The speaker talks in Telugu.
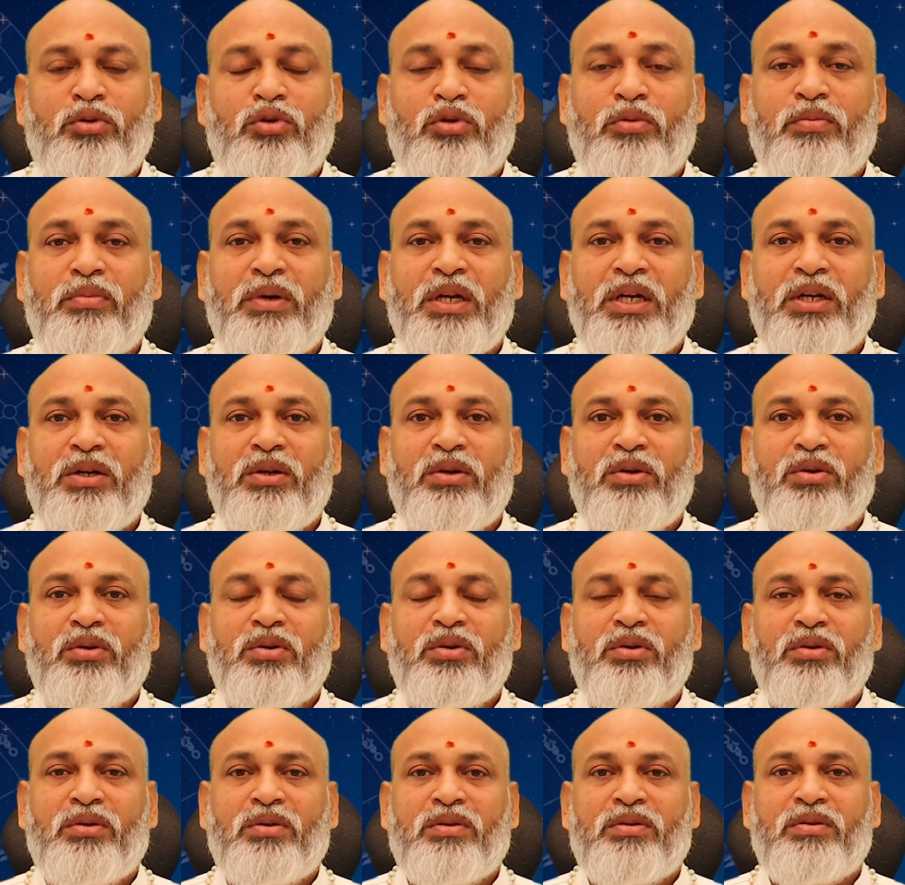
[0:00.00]
కుమ్మంలో
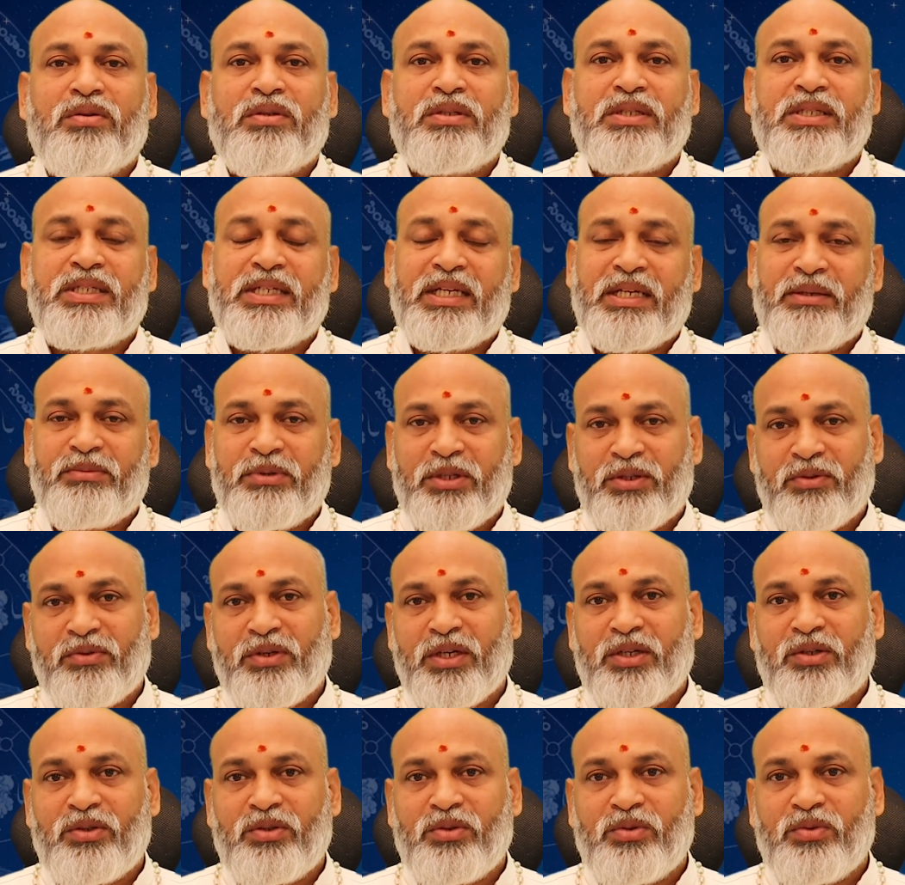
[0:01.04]
శని
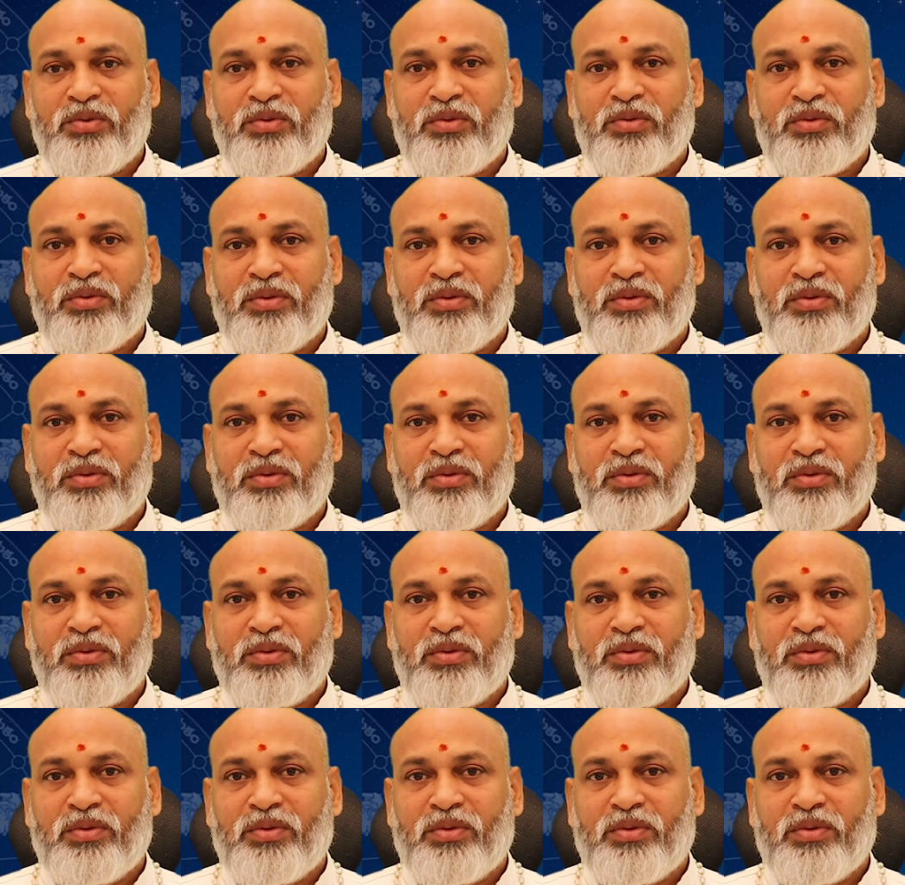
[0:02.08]
భగవానుడు